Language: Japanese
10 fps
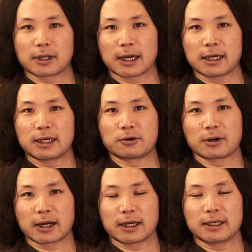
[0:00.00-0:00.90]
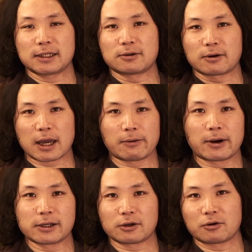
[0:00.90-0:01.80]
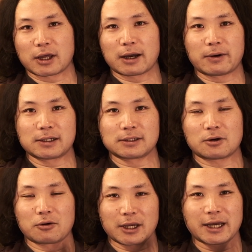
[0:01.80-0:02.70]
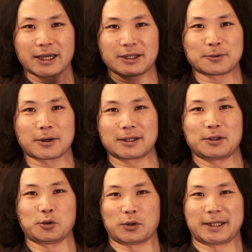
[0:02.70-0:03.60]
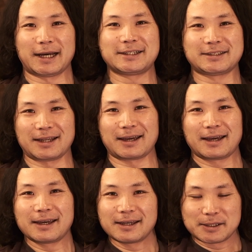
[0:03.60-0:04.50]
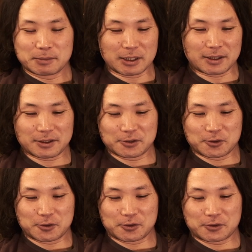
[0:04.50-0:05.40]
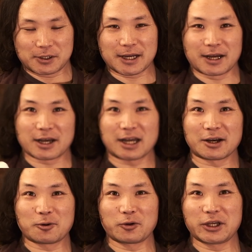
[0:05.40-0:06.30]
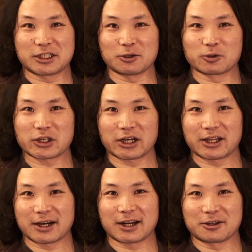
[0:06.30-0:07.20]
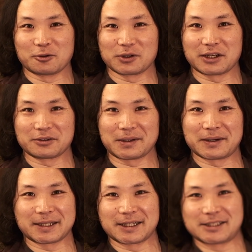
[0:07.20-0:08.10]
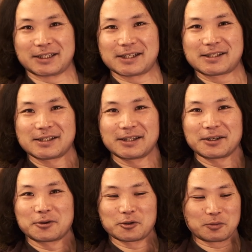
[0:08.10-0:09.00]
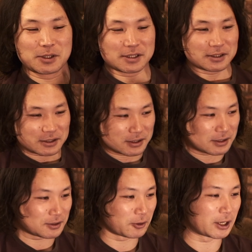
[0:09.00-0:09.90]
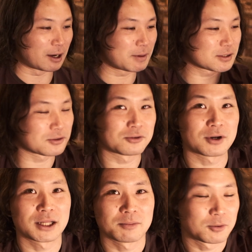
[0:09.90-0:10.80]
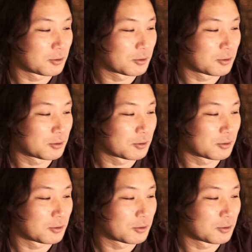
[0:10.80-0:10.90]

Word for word: れがいいこれがいいこれが悪いこれが悪いこれがいいとかっていうのはなくて、まああのなんかかっこいいしおしゃれだから飲んでるっていう形です。この水すごい アマゾン とかでも